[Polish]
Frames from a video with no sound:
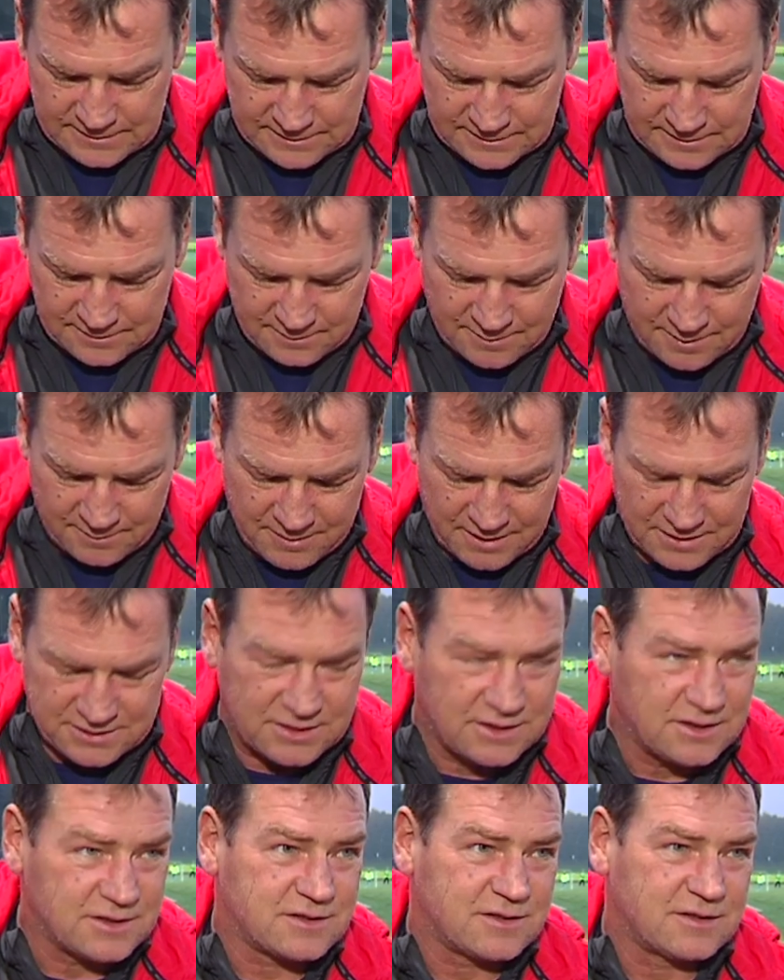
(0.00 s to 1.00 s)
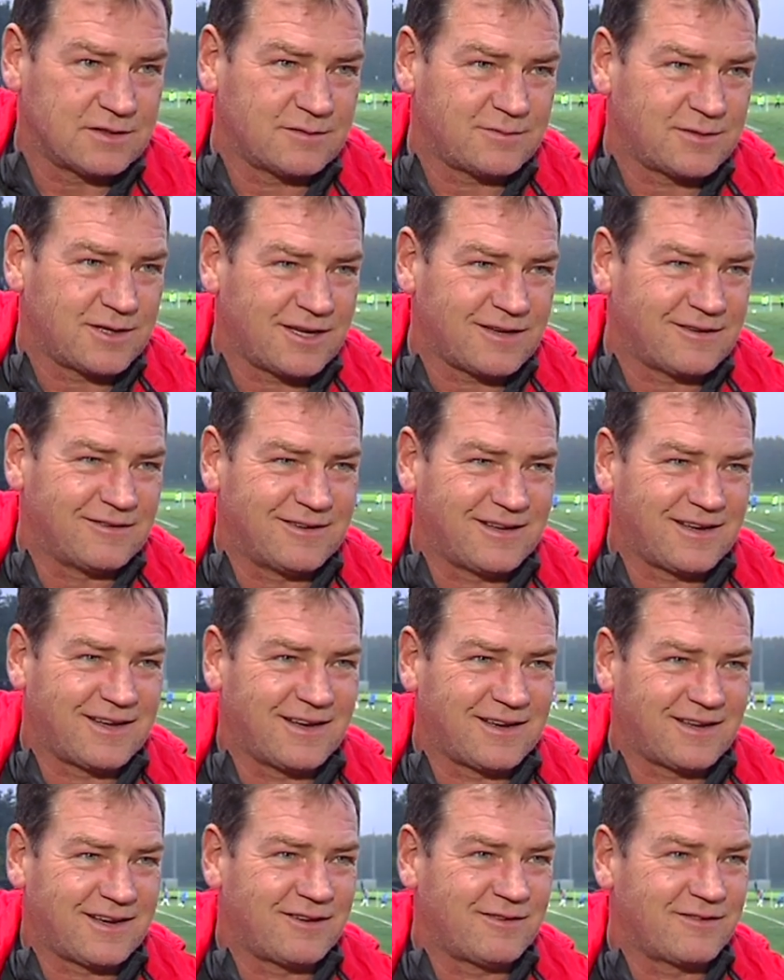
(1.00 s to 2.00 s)
no mam nadzieję, że dobrego
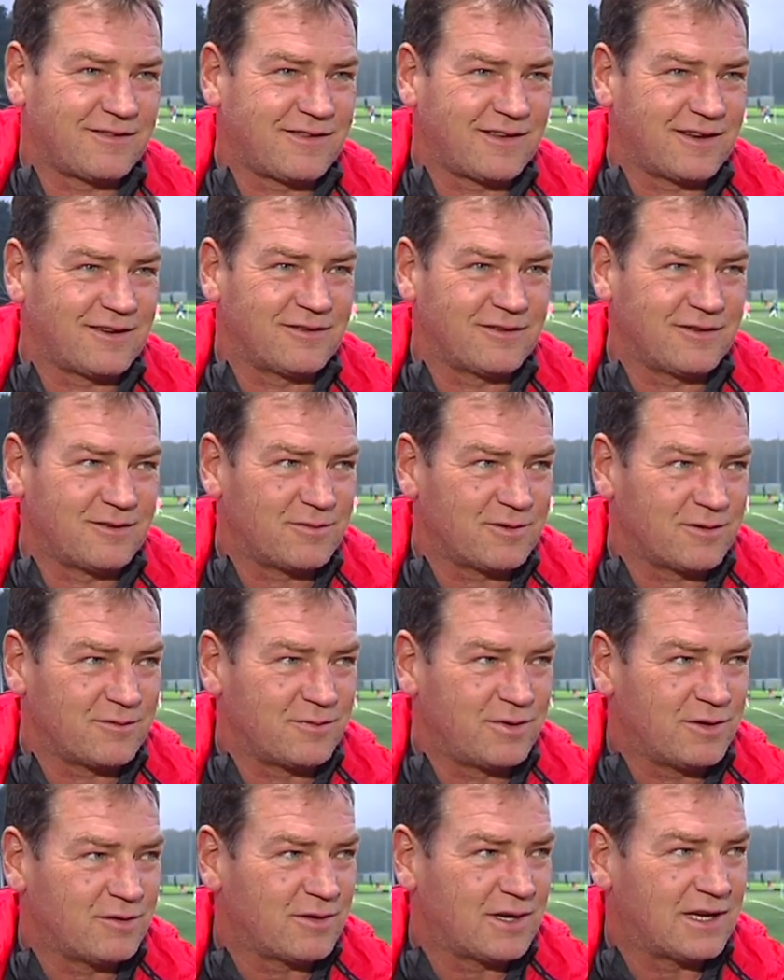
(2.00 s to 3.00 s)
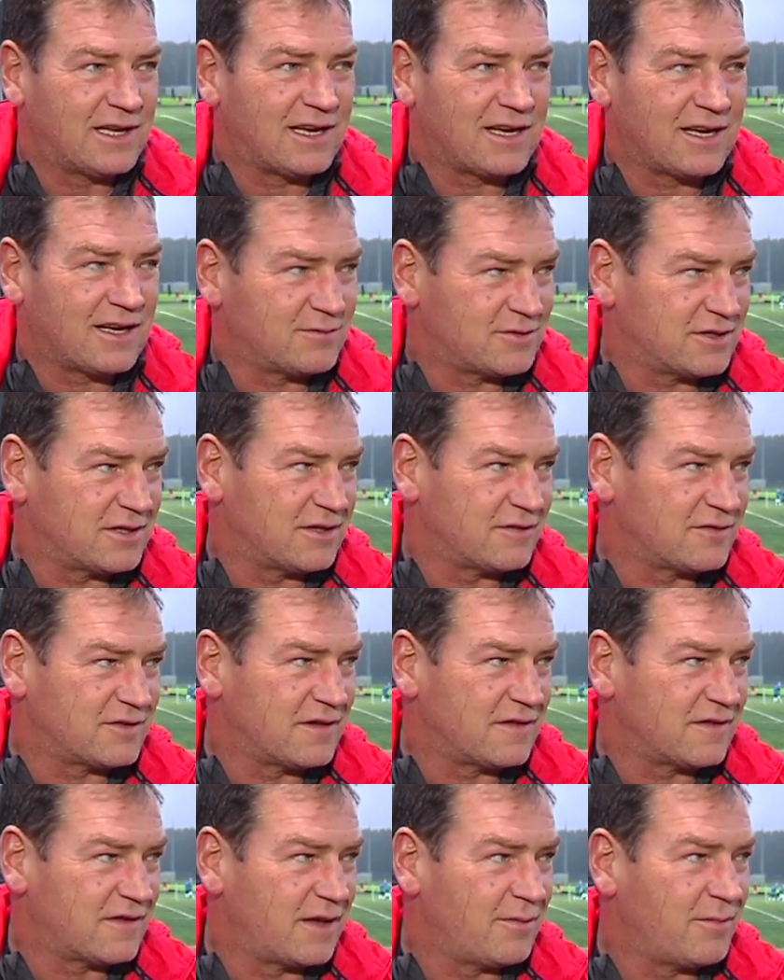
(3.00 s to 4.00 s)
Lecha grającego dobrą piłkę, Lecha przede
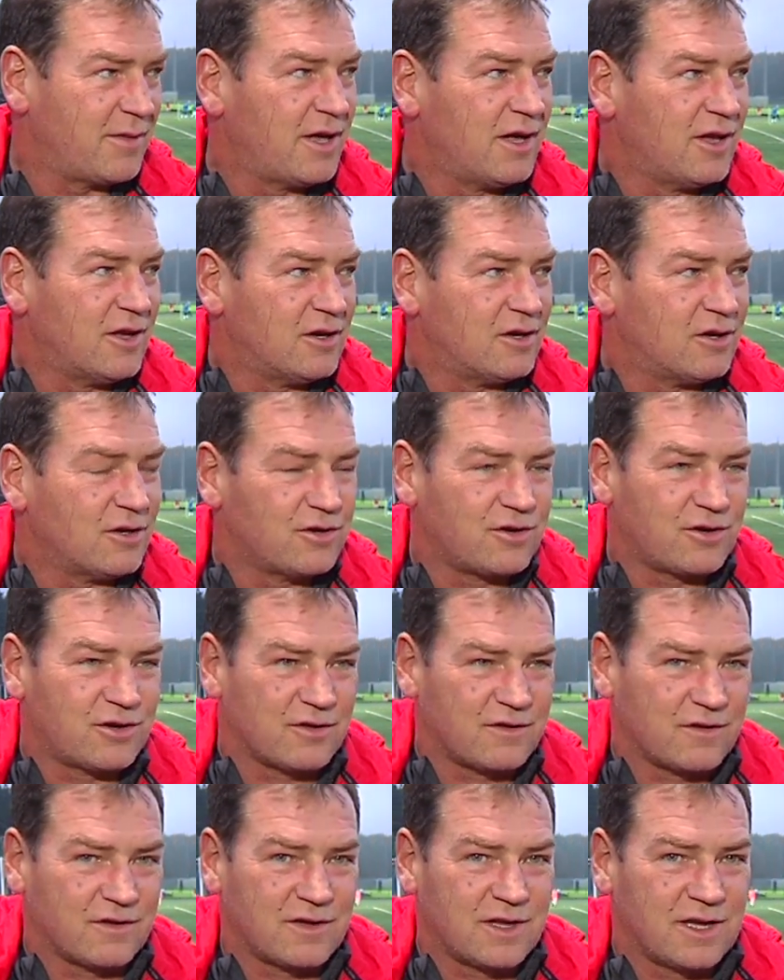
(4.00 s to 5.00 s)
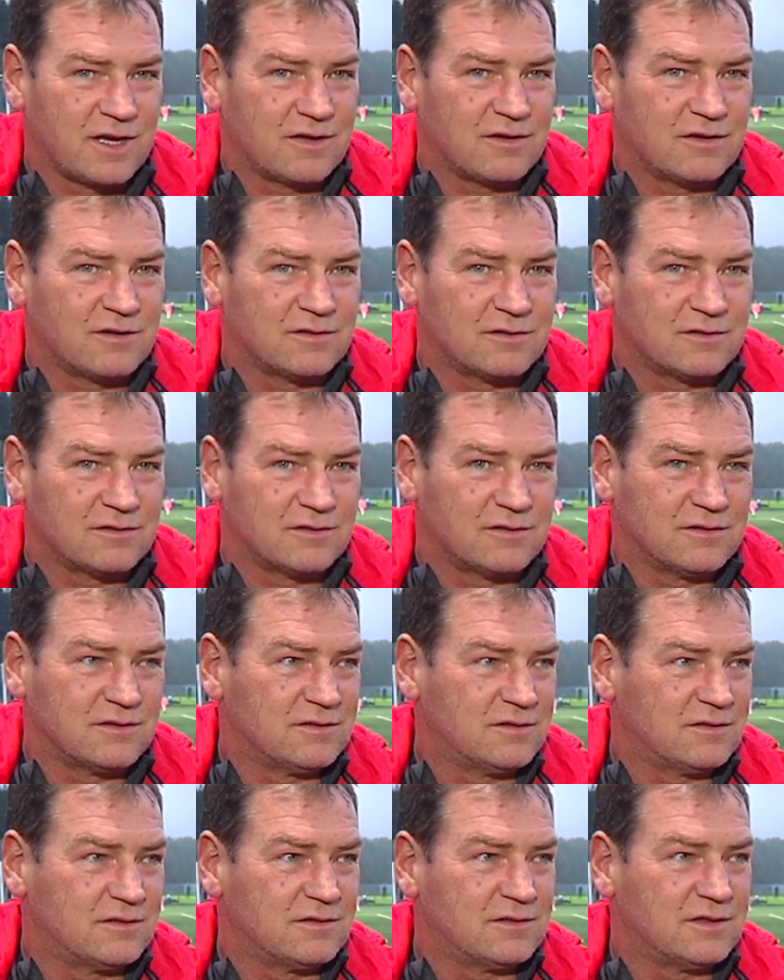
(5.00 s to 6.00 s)
wszystkim odrodzonego,
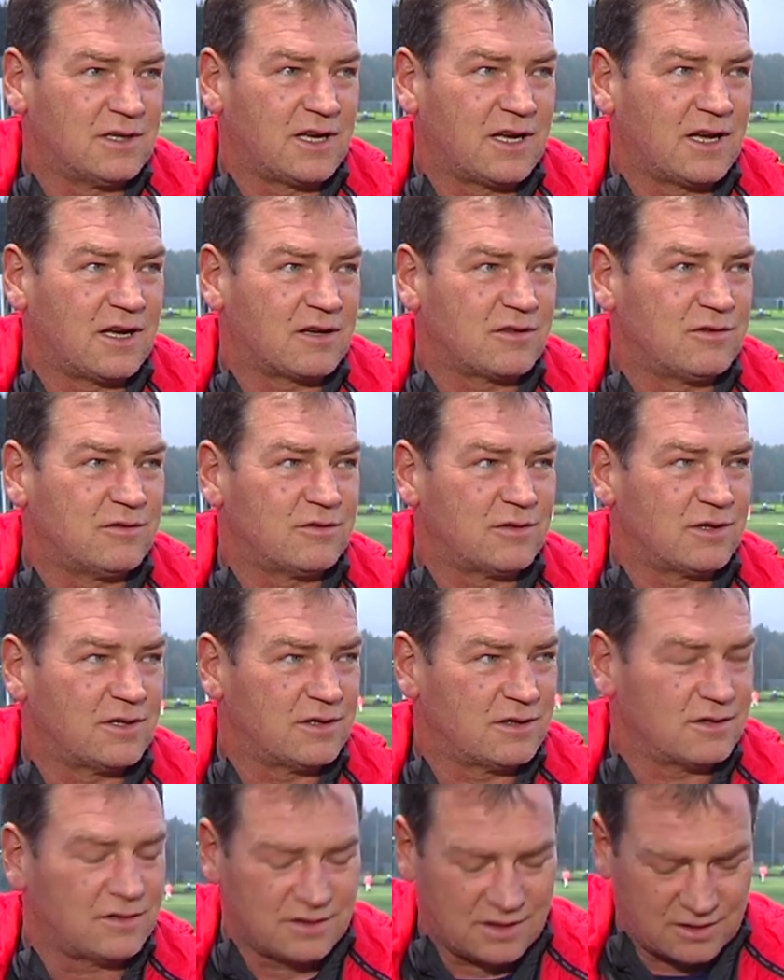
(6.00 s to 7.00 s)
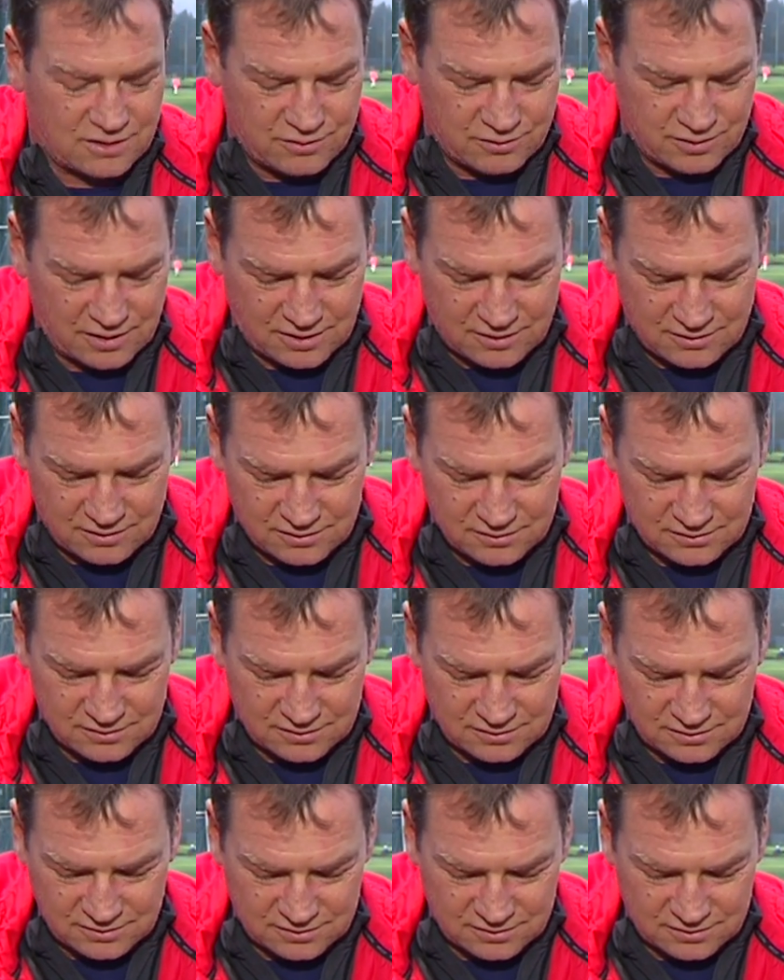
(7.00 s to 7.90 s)
e, Lecha, który, na którego